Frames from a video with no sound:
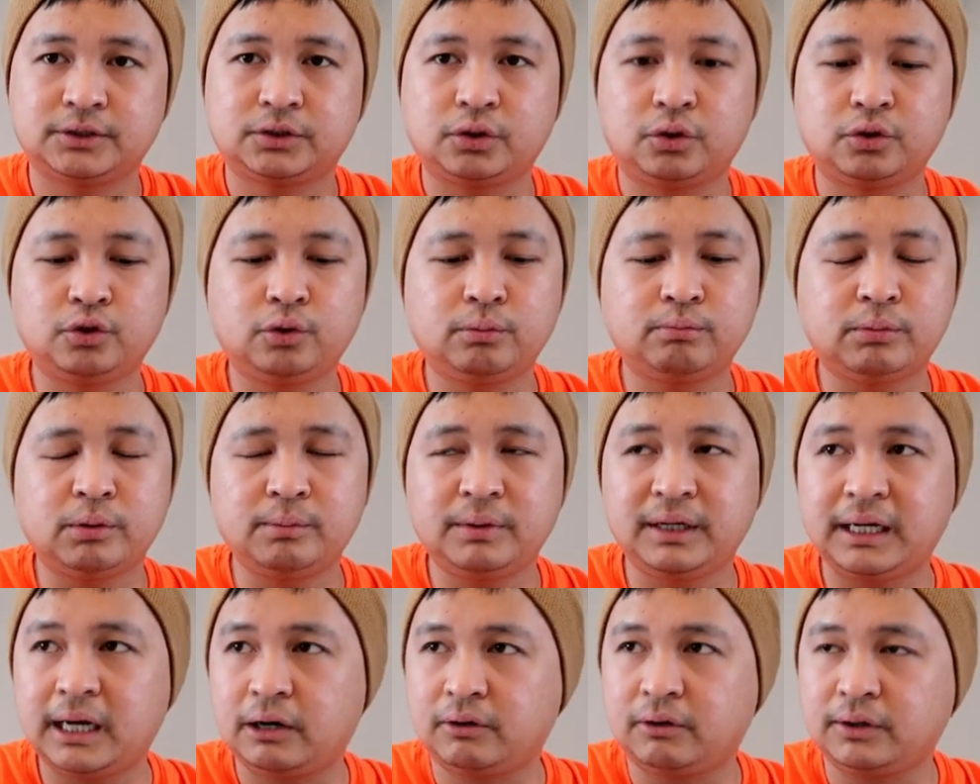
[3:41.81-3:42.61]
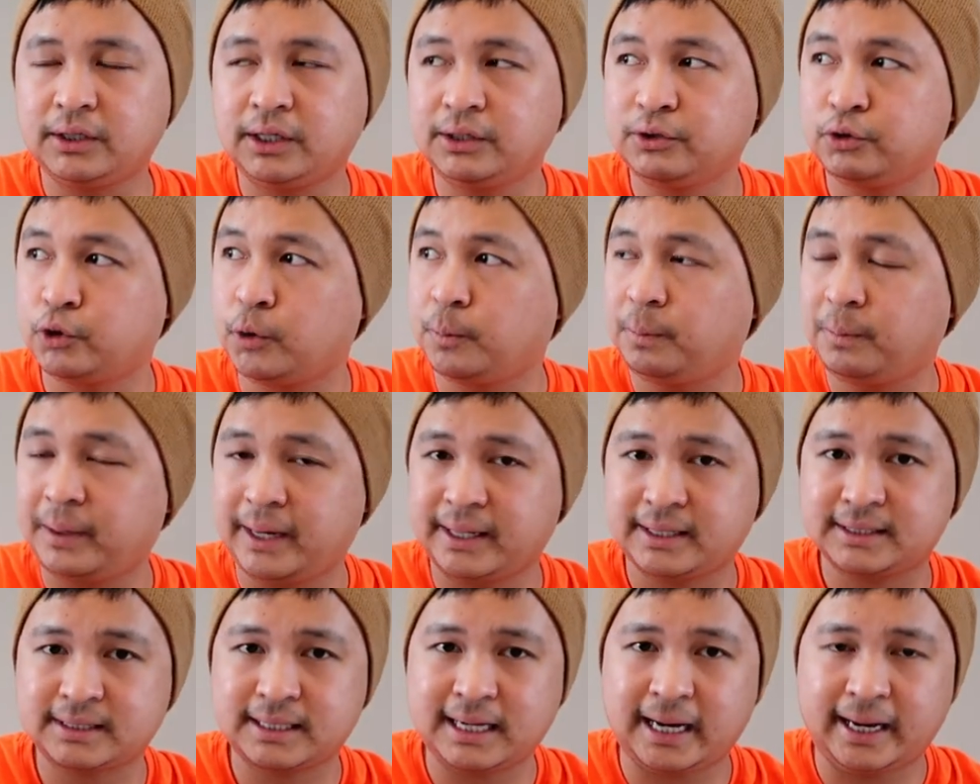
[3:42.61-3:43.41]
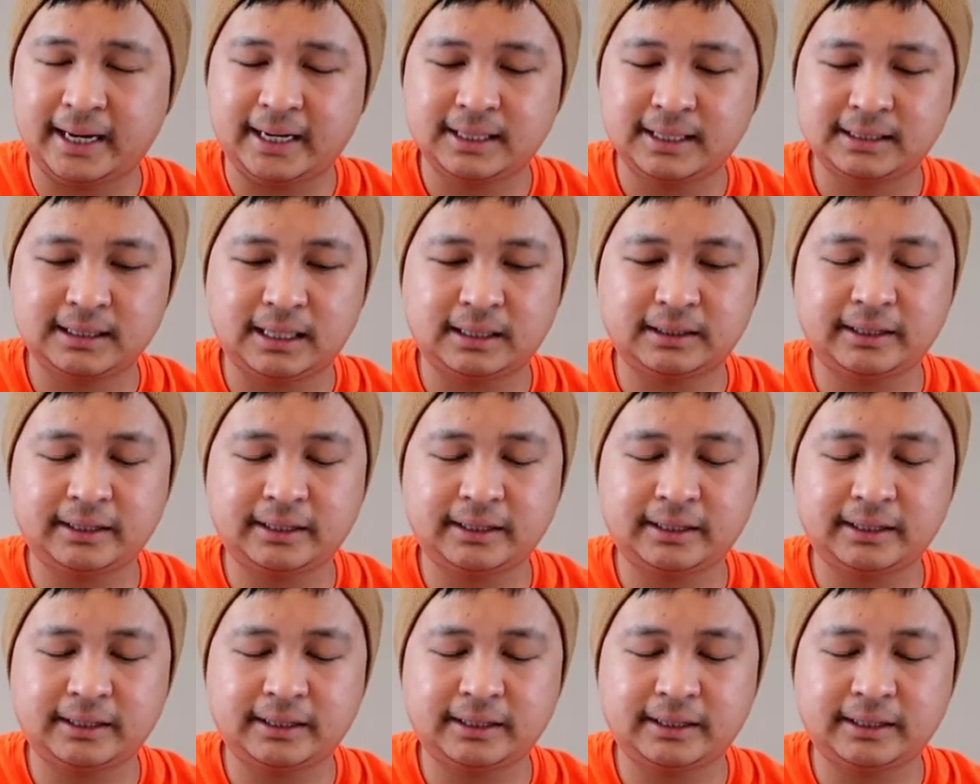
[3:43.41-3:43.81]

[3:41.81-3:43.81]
So, nung bumili ako ng duplex, guys,